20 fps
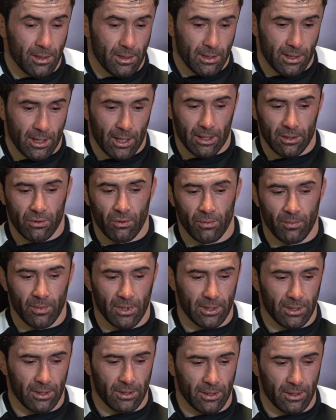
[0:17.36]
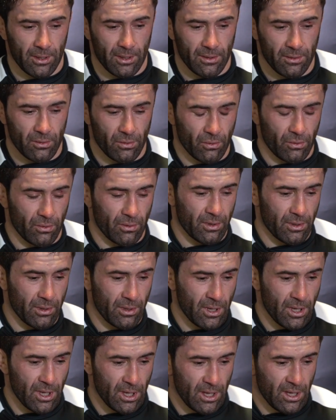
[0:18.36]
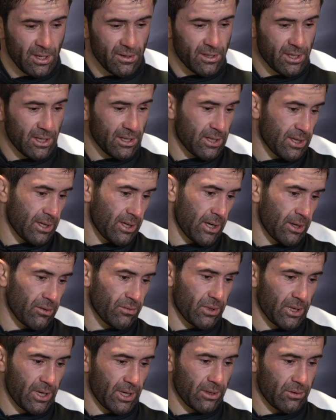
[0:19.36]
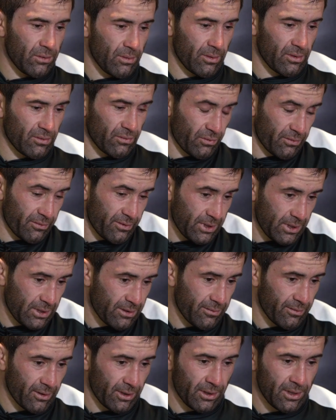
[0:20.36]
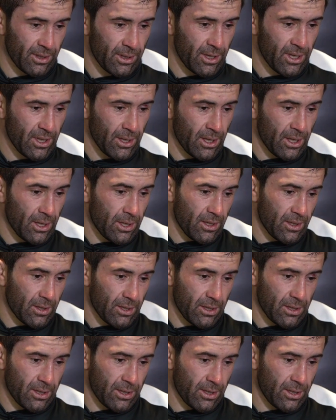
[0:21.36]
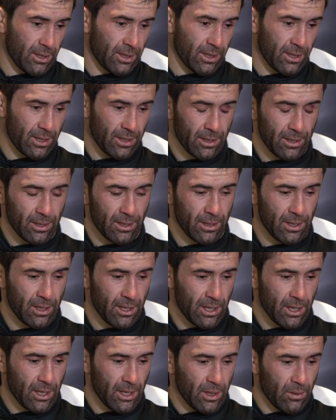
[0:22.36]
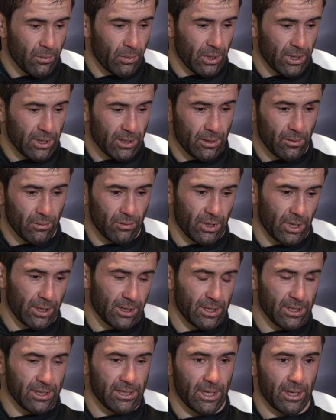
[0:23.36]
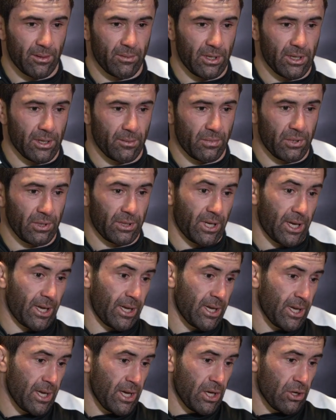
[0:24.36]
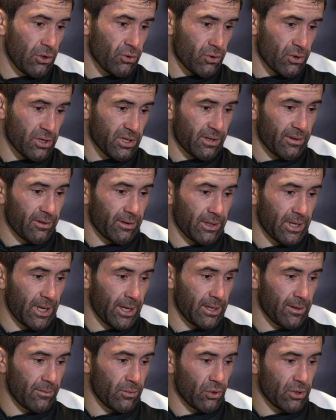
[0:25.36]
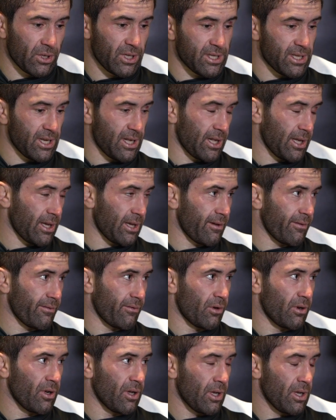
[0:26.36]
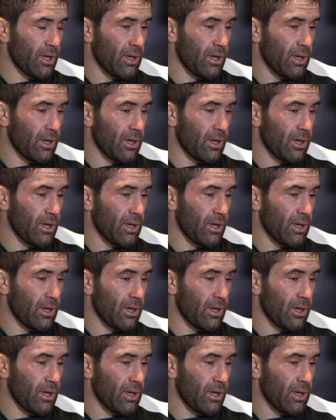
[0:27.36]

Я думал, ну, третий раунд я думал, ну, выигрывал. И поэтому так расслабленным был. Я чувствовал, я намного сильнее его.